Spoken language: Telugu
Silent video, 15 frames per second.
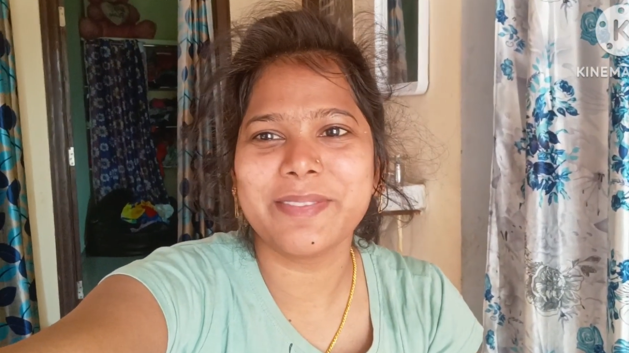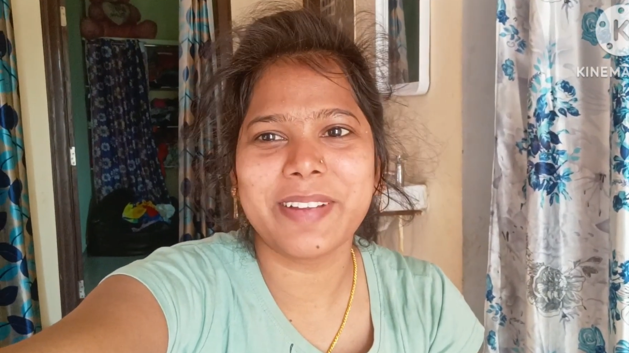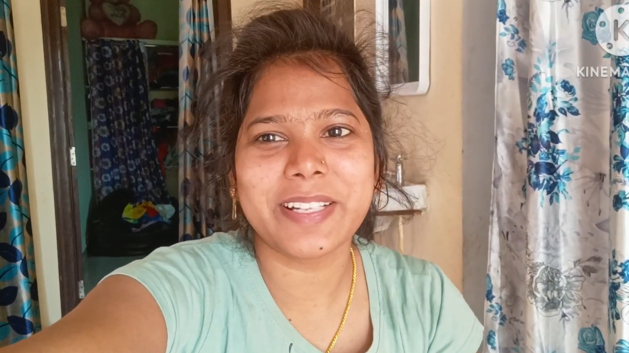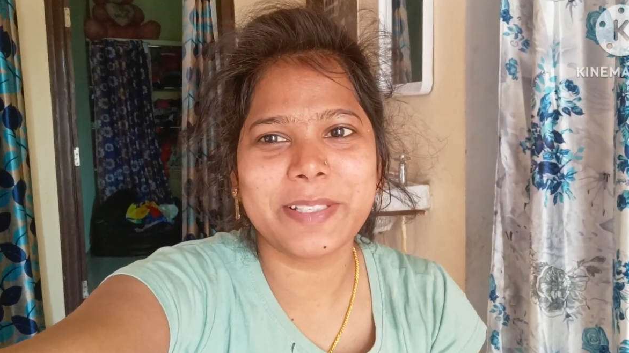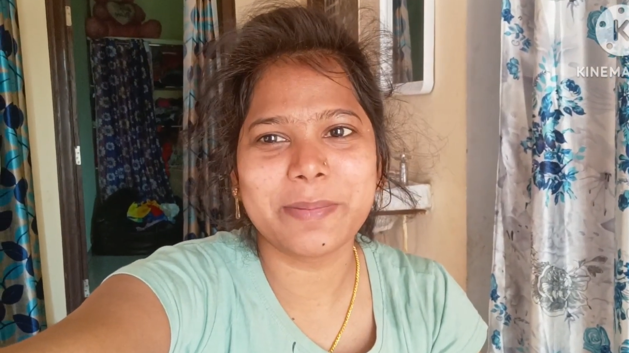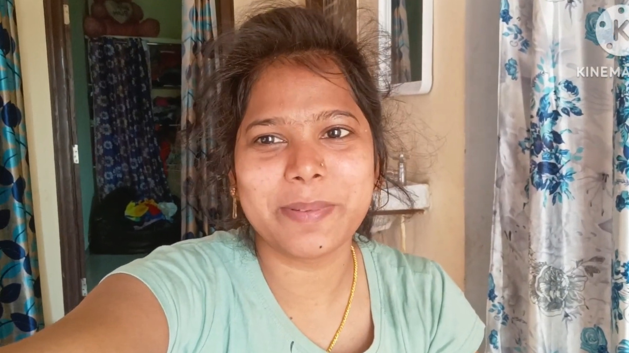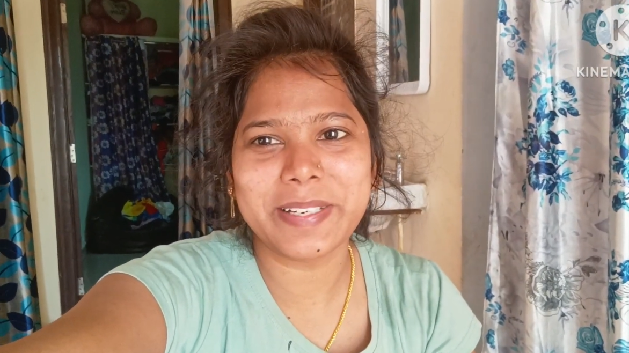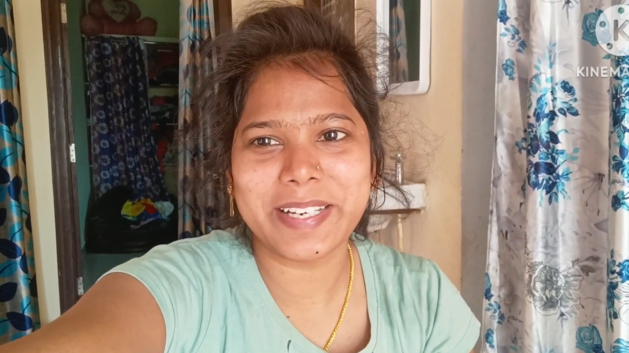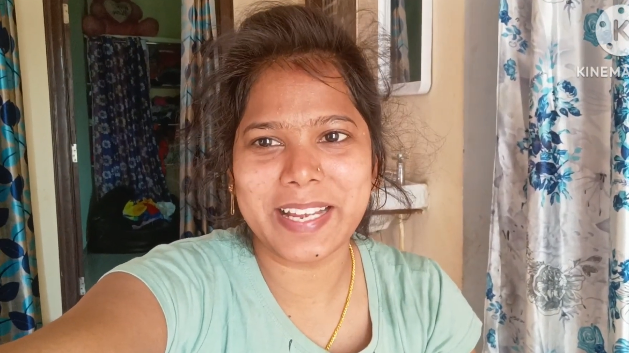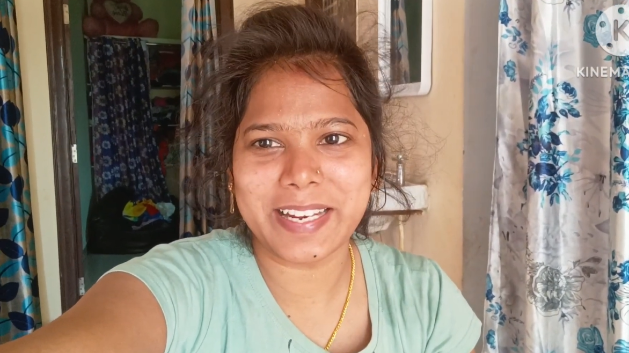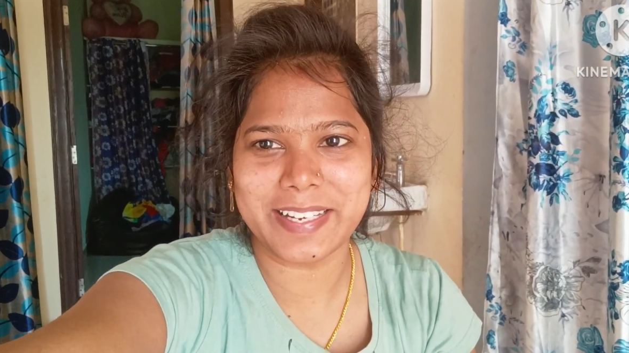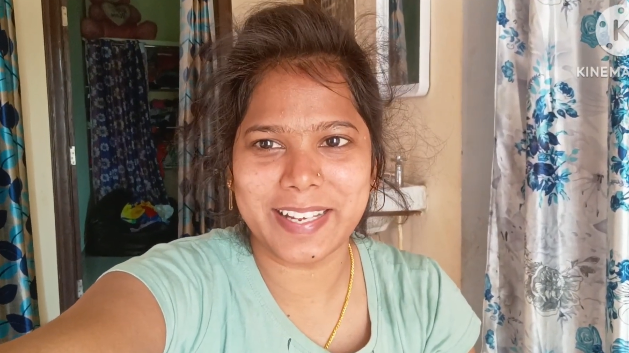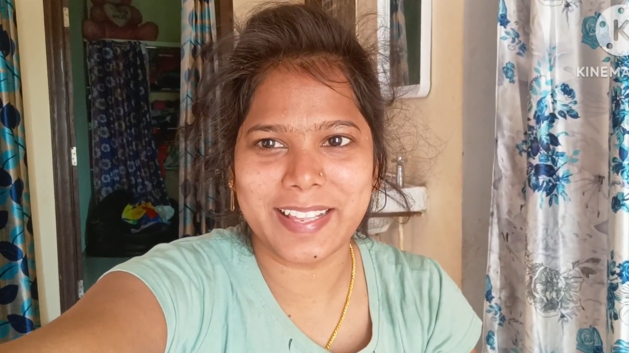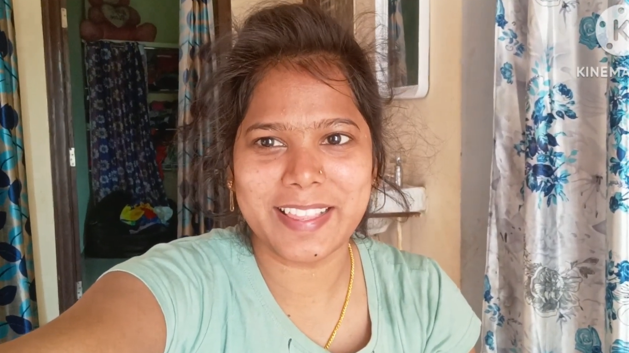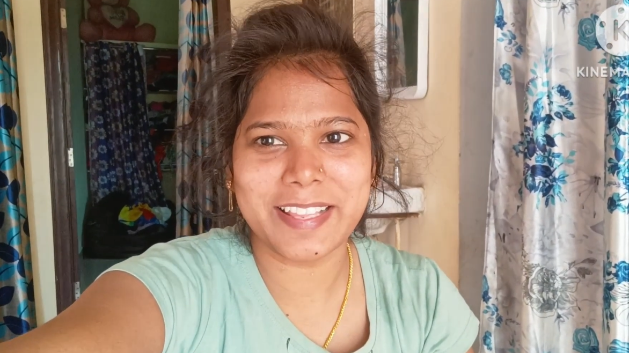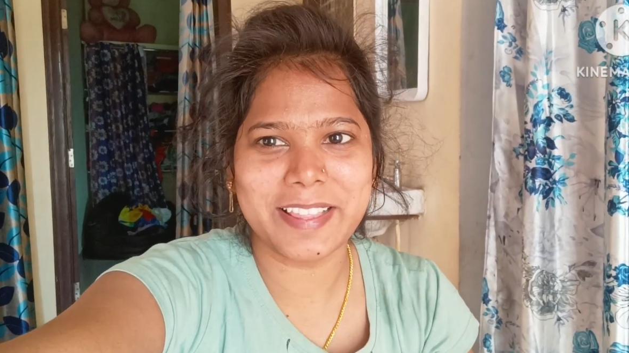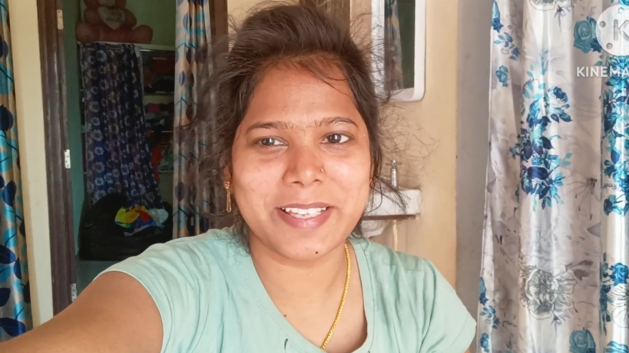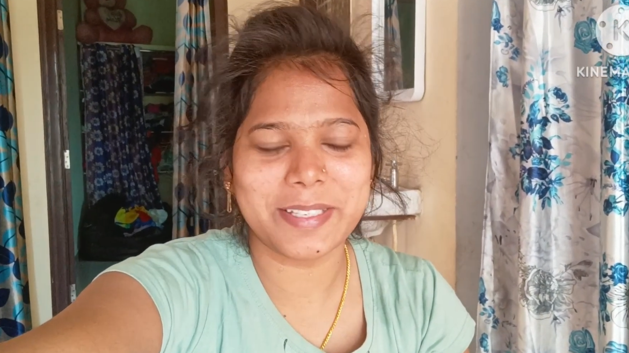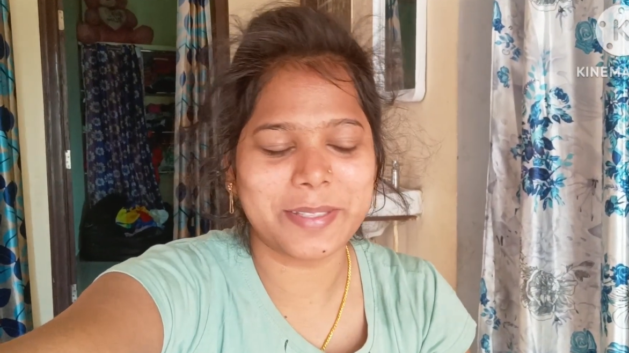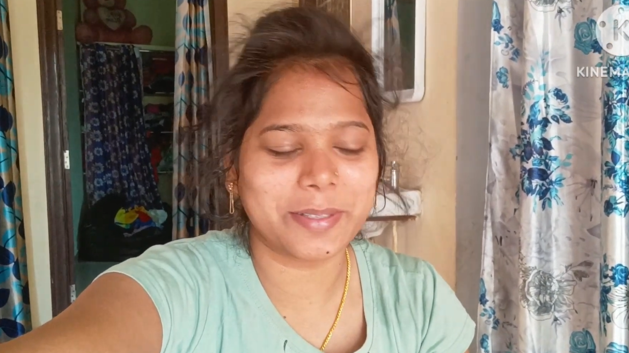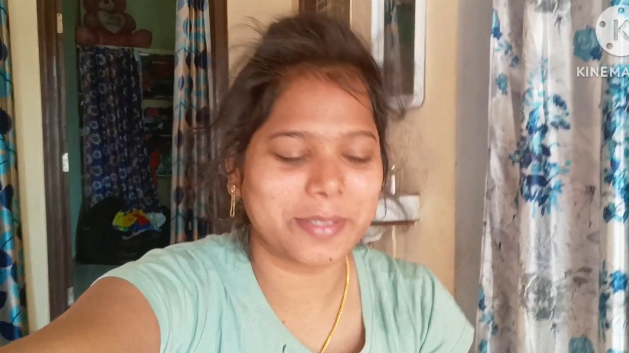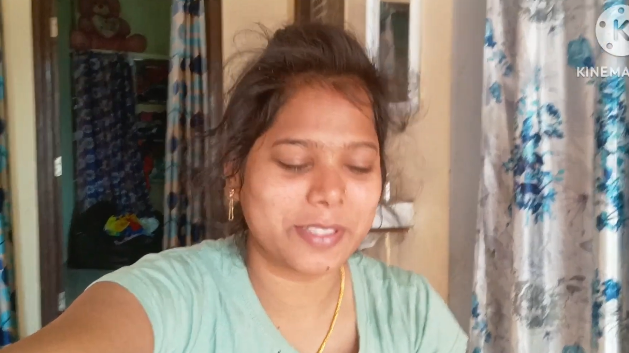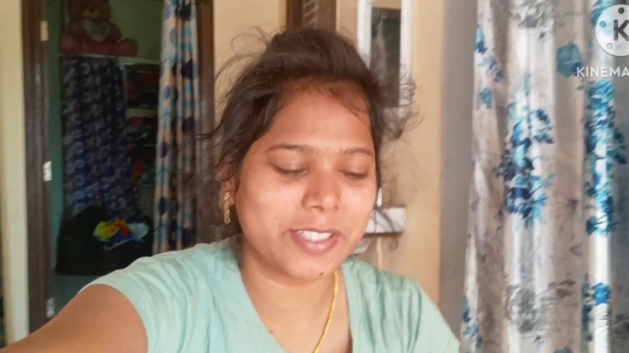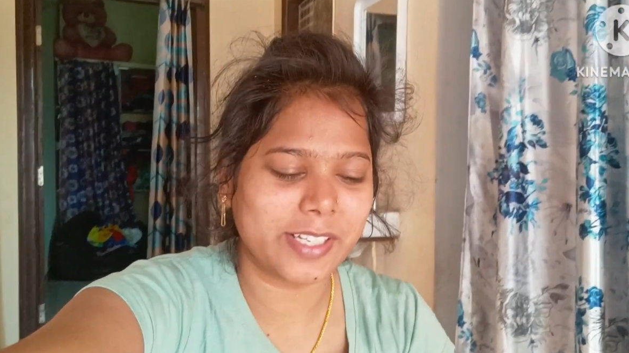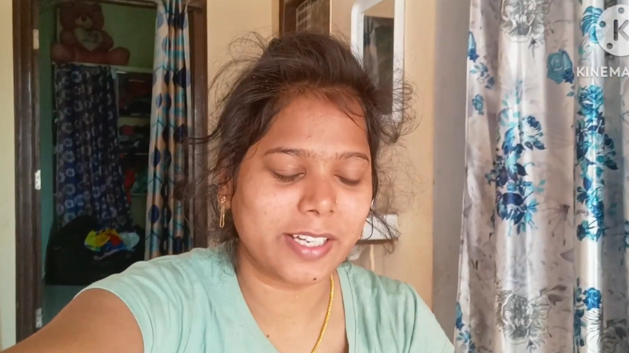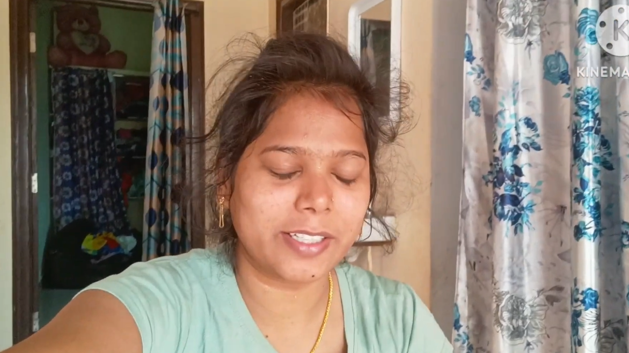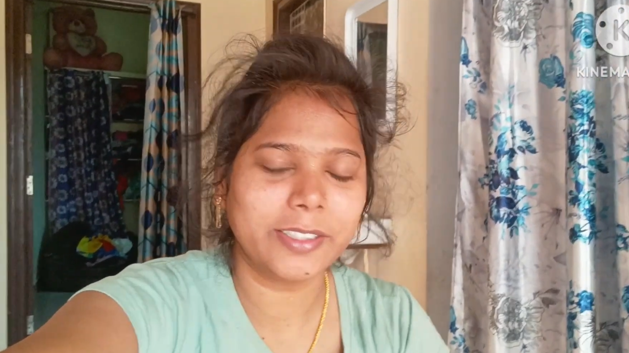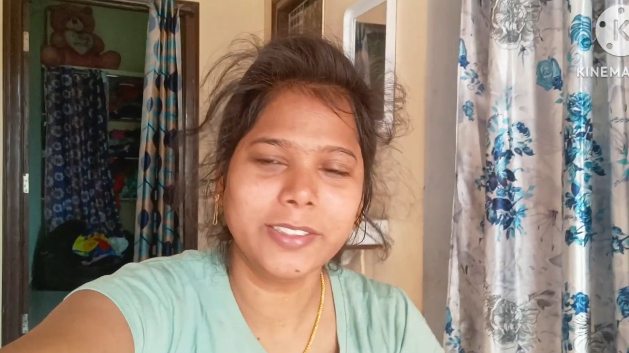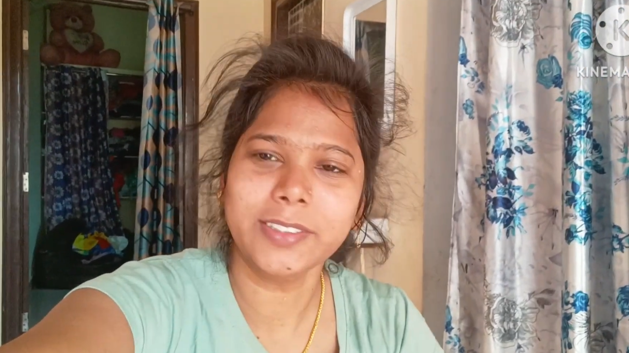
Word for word: వెజ్ బిర్యానీ అయితే తీసుకొచ్చారు